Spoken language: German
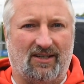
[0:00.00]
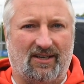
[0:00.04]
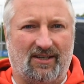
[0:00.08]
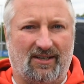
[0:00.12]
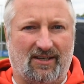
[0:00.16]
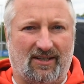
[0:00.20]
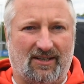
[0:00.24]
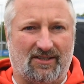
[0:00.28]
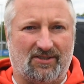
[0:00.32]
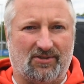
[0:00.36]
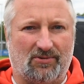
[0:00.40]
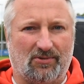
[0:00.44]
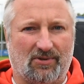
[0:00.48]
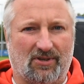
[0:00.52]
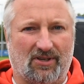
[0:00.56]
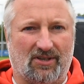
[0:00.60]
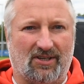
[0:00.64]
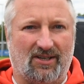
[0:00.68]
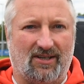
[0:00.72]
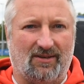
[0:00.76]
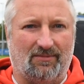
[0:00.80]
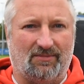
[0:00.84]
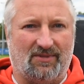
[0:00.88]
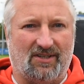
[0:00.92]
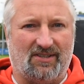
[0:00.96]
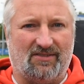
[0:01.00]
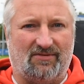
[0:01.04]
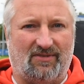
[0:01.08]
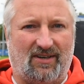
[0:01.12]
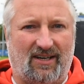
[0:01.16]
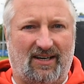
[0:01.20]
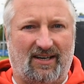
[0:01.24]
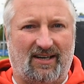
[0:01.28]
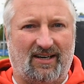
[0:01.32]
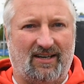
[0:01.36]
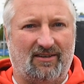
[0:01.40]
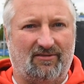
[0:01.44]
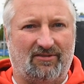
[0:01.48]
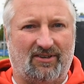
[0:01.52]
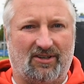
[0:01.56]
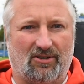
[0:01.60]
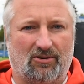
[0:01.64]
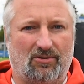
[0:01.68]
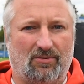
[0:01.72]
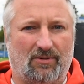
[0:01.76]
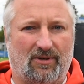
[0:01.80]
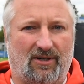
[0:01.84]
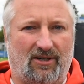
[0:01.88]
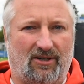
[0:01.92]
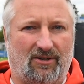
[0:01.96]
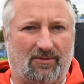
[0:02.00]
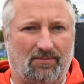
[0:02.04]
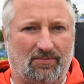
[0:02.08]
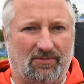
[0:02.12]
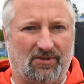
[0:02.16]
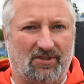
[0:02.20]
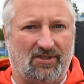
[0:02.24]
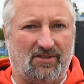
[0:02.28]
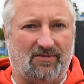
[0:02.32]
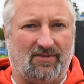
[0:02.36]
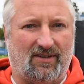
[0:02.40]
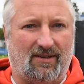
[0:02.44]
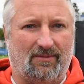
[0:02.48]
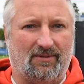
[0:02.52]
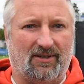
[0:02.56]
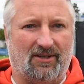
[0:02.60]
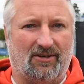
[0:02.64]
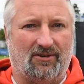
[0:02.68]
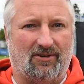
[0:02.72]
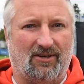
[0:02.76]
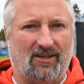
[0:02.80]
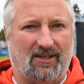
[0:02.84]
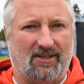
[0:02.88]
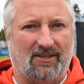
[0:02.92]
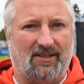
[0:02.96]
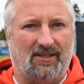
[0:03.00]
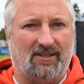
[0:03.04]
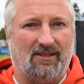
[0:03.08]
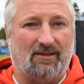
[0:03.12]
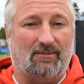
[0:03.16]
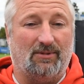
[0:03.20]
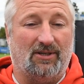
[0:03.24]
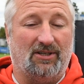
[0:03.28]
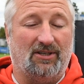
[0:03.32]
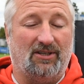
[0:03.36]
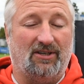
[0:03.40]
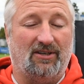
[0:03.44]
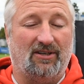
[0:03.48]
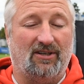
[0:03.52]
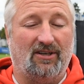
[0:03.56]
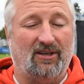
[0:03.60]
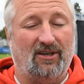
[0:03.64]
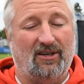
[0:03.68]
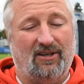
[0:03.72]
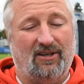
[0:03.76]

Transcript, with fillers: Jeder hat zugegeben, das war einfach überhaupt nichts. Fabian Holland hat dabei die